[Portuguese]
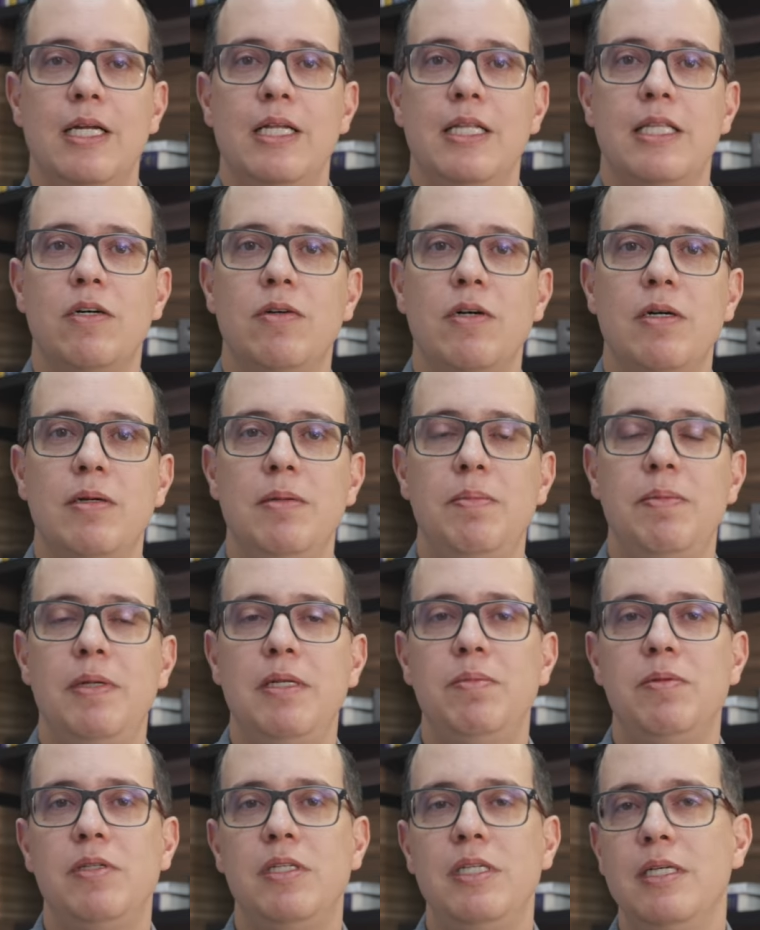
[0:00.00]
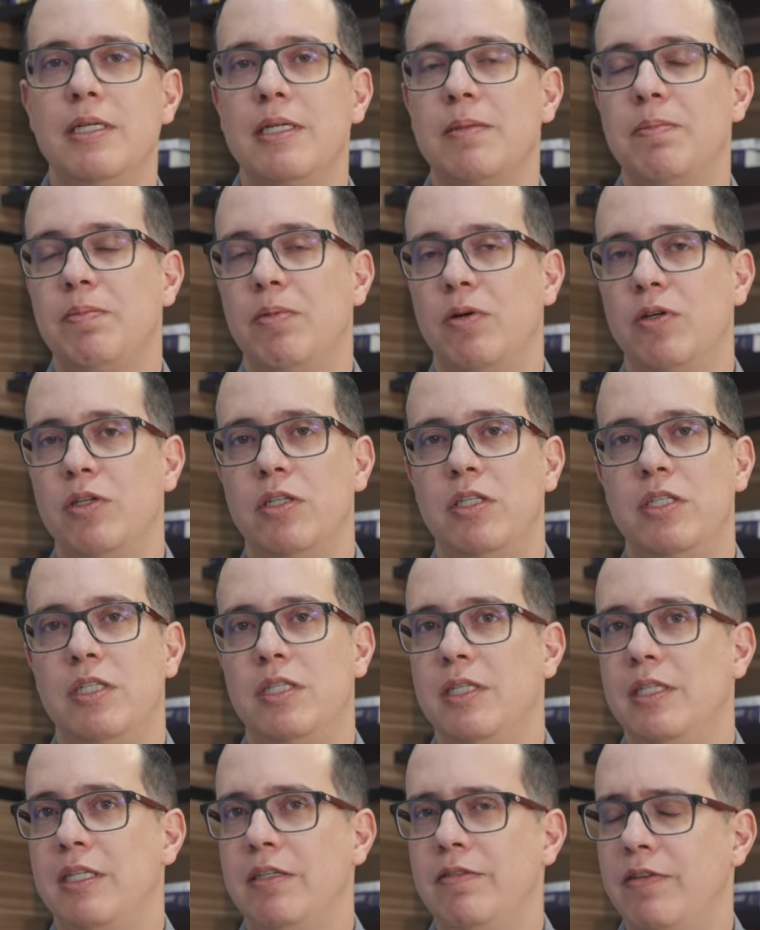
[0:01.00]
Então, a epilepsia pode
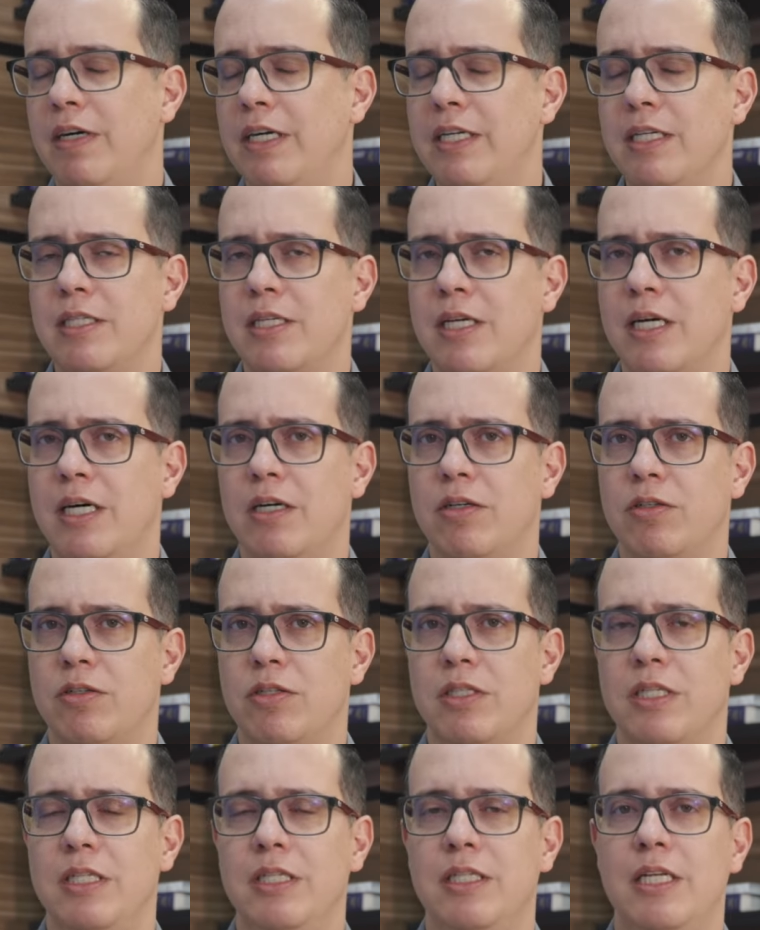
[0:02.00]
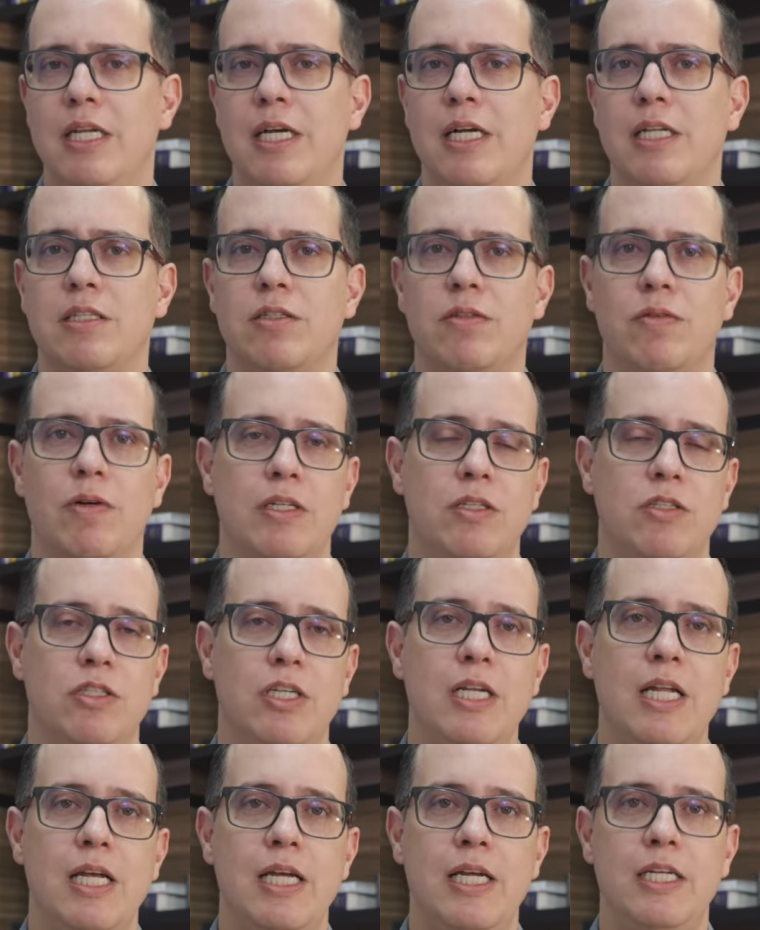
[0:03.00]
ser, tem várias causas, entre elas quadro
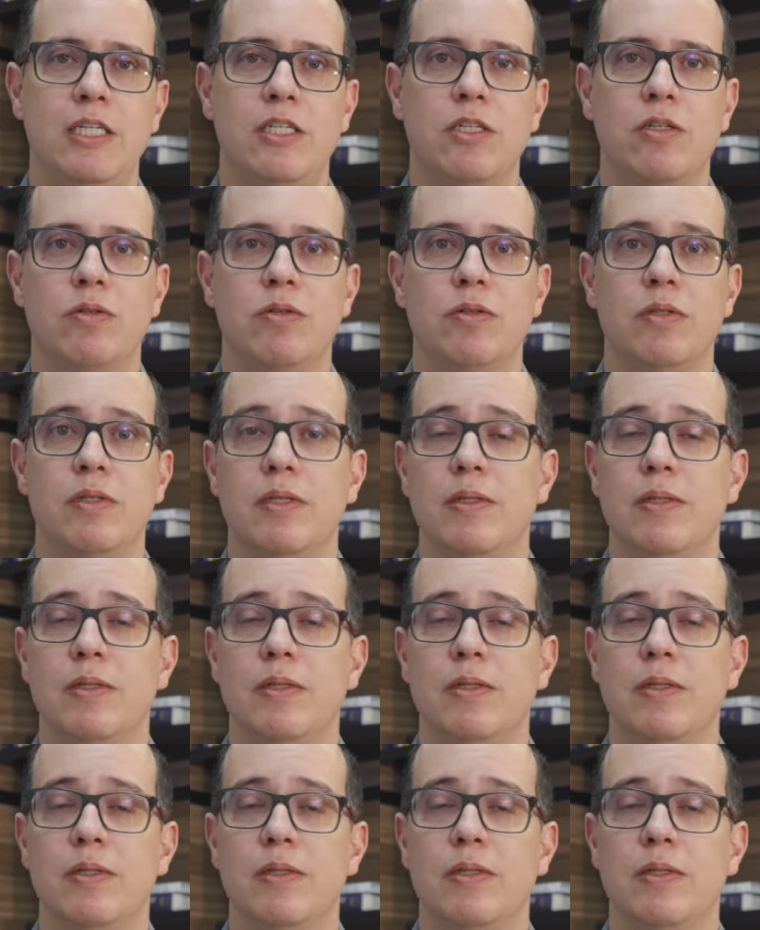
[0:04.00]
genético,